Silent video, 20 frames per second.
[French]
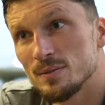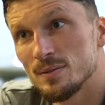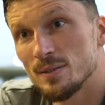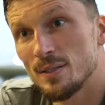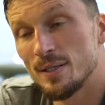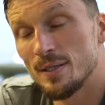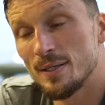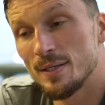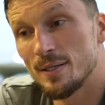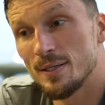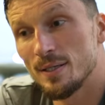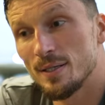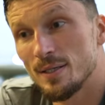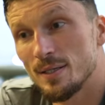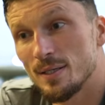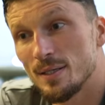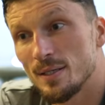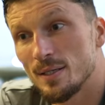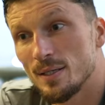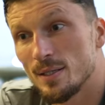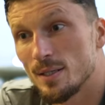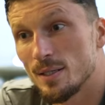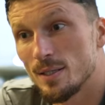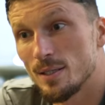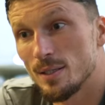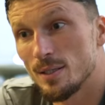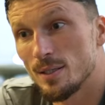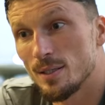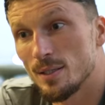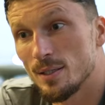
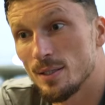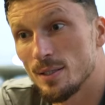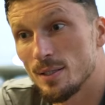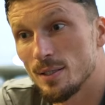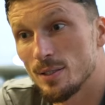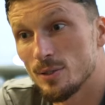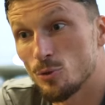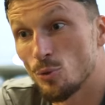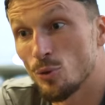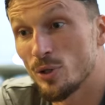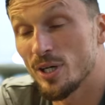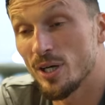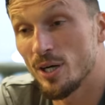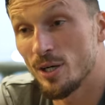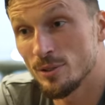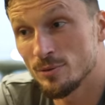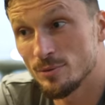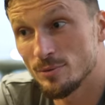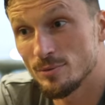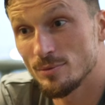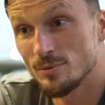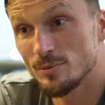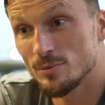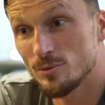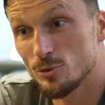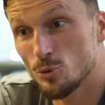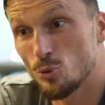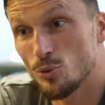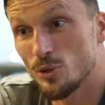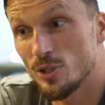euh, Conquérant.
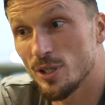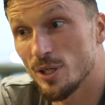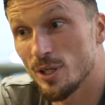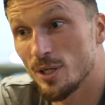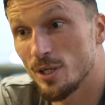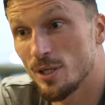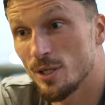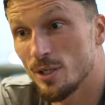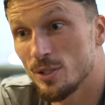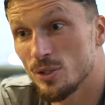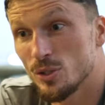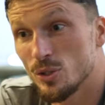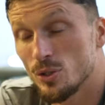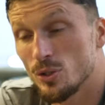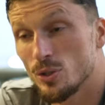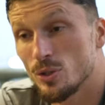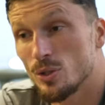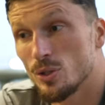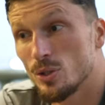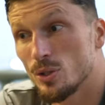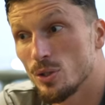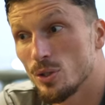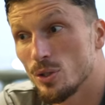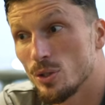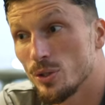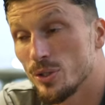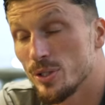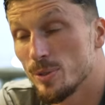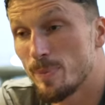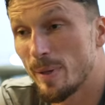Conquérant,
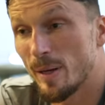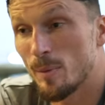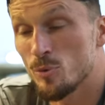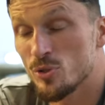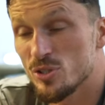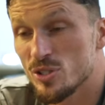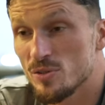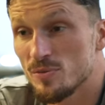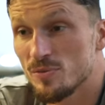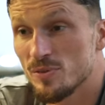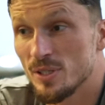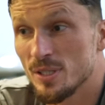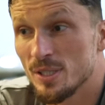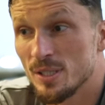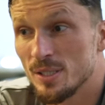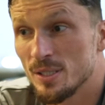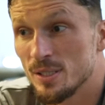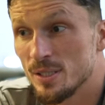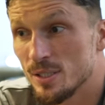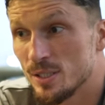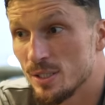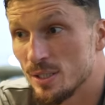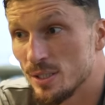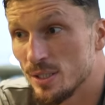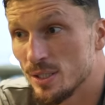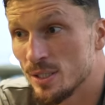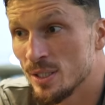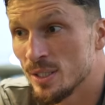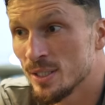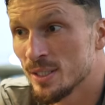euh, hyper
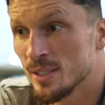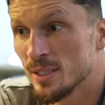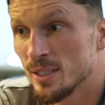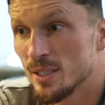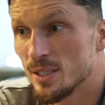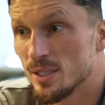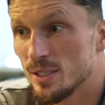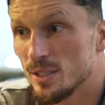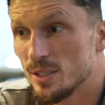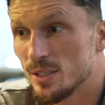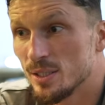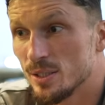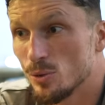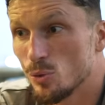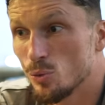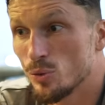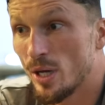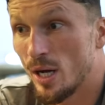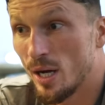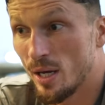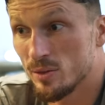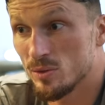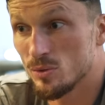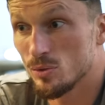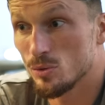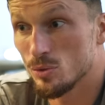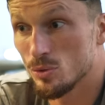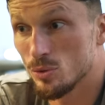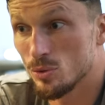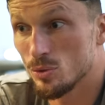motivé et, on, a hâte,
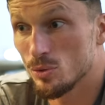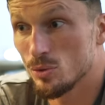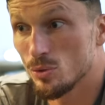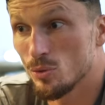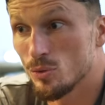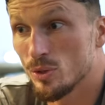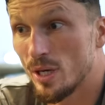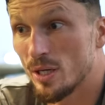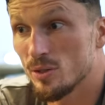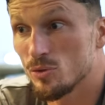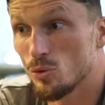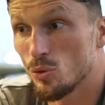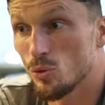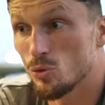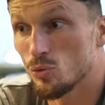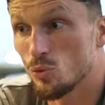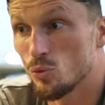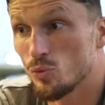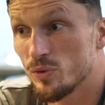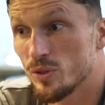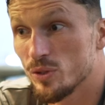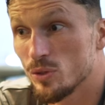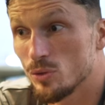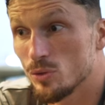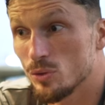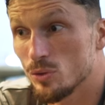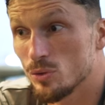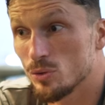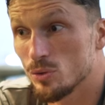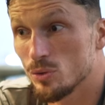on a de retrouver
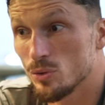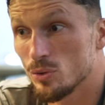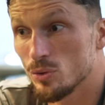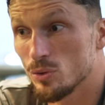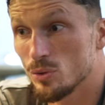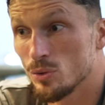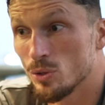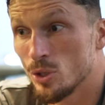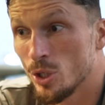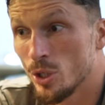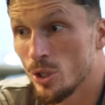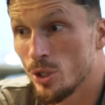notre,